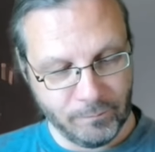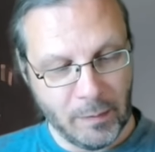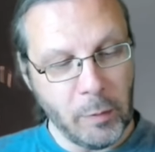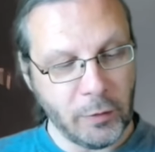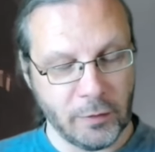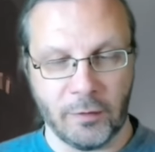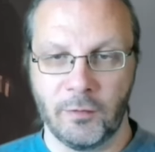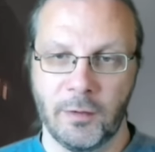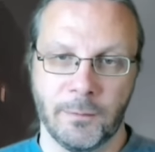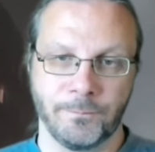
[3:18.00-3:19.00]
Man möchte
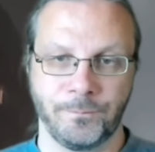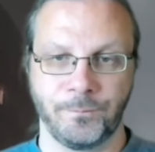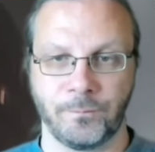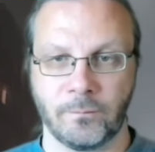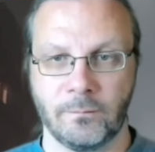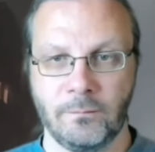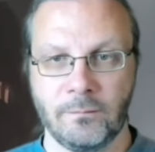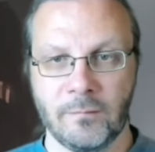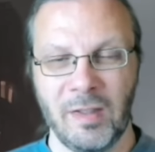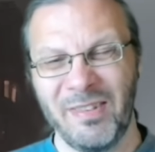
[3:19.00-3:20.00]
das nicht.
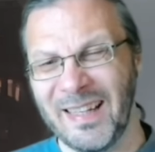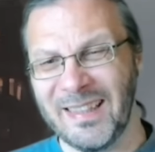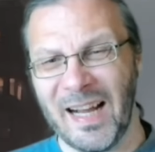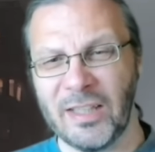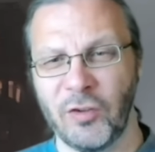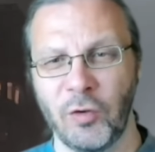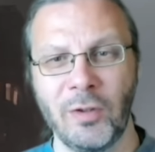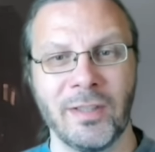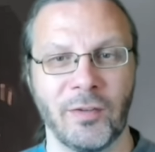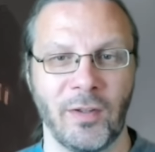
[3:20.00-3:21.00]
Wir hatten gerade
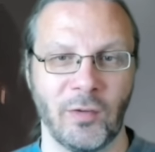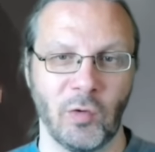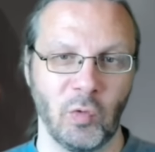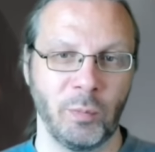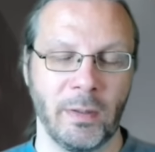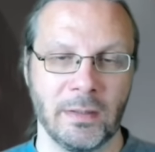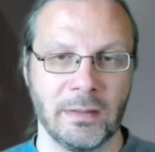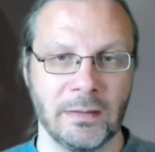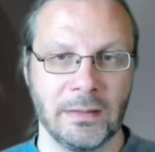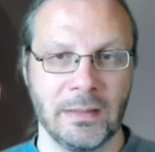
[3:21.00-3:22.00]
Sylt, das war so super,
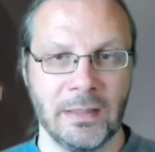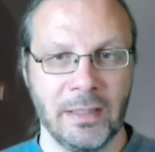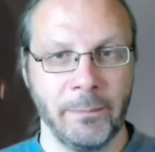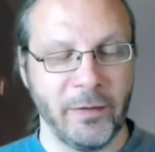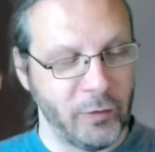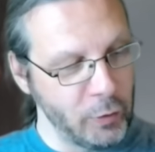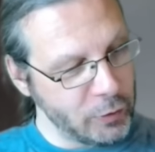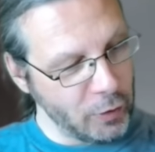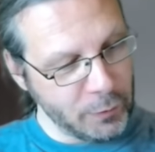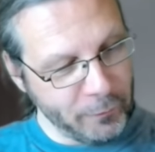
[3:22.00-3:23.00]
ne? Mit
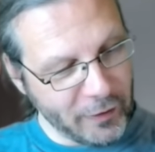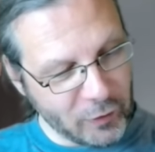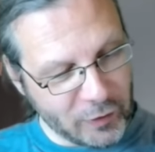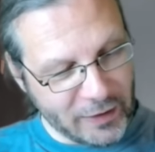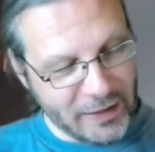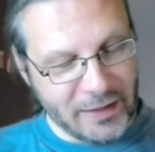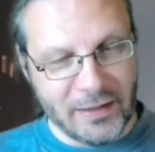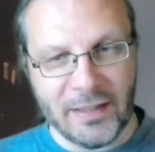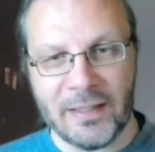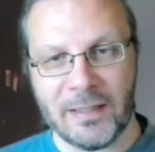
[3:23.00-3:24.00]
Sylt konnte man das
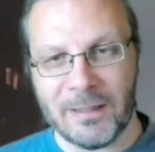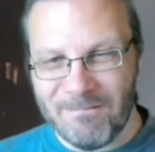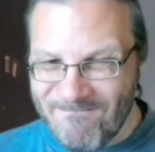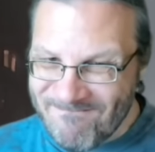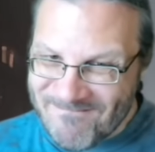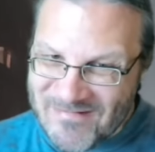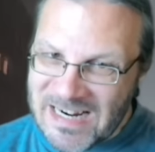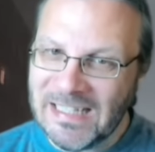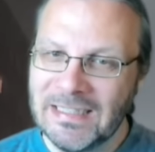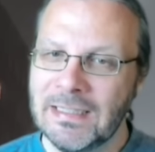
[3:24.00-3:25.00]
richtig
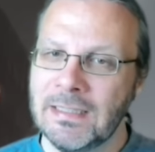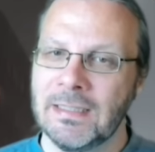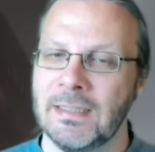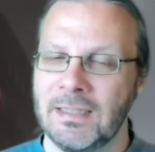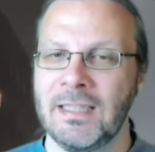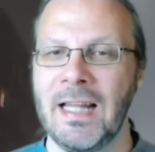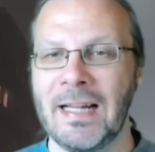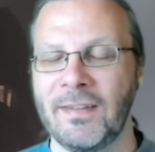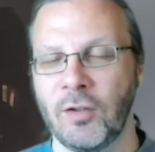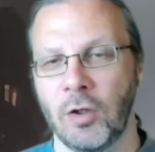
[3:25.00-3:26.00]
die
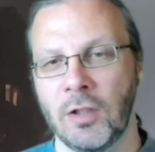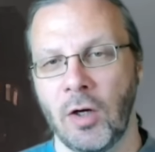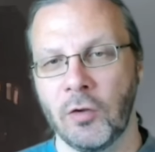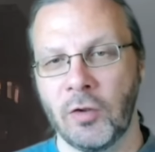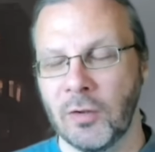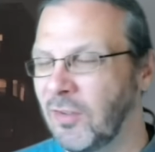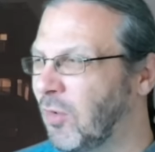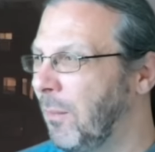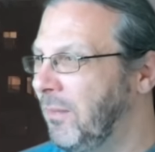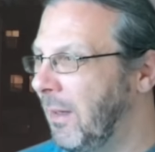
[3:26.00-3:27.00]
Nazi-Keule raushauen. Jetzt
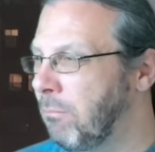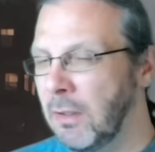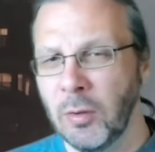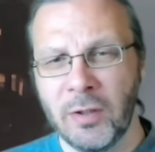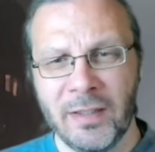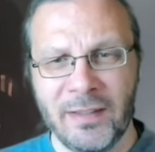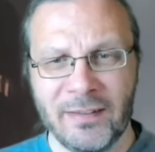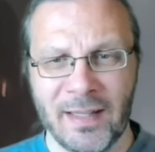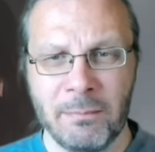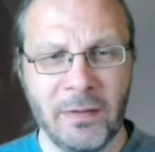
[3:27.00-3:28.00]
kommt der blöde
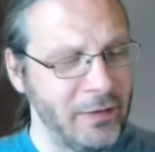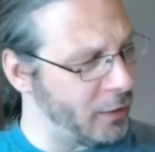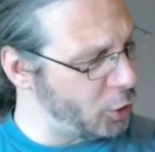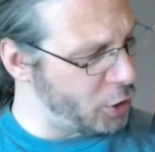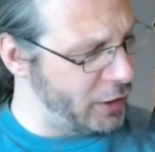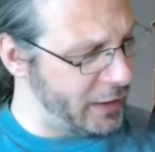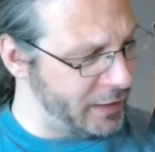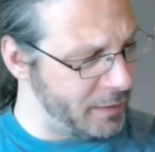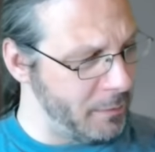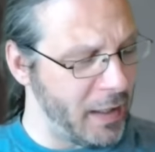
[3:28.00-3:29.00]
Islamist und
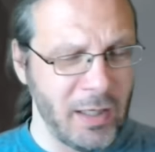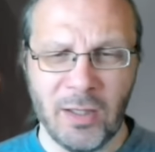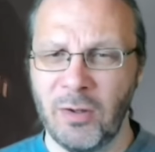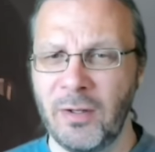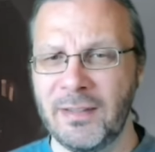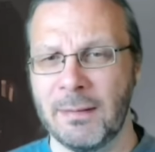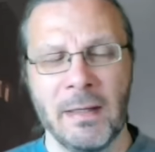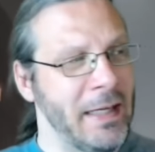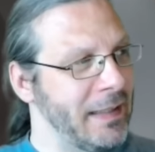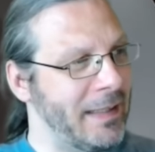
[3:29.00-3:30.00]
sticht hier mehrere Leute ab.
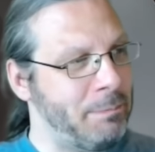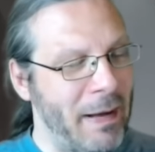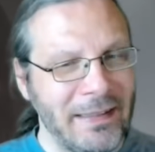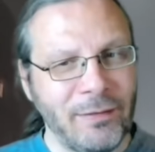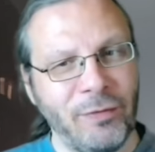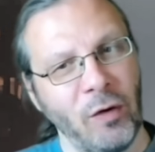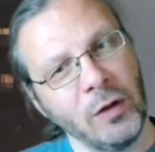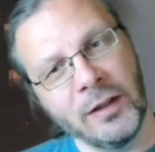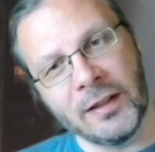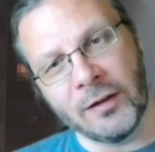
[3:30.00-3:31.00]
Das passt
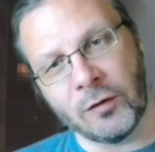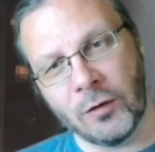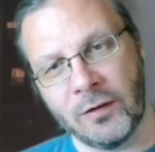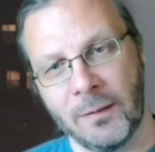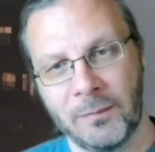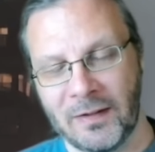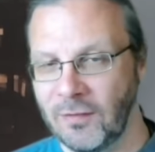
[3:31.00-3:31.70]
voll nicht ins Konzept.